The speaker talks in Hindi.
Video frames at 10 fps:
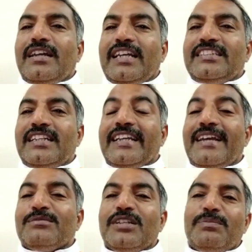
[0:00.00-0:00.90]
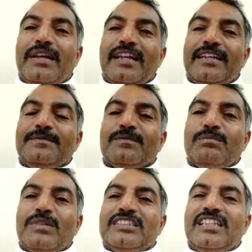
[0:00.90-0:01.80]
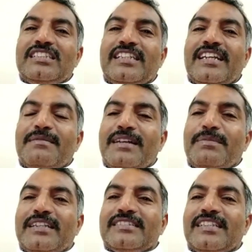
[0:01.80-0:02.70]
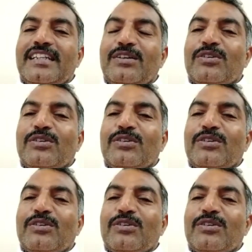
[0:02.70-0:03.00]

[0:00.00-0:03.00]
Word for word: एशियन गेम से पहले मंजीत सिंह हमारे पास थे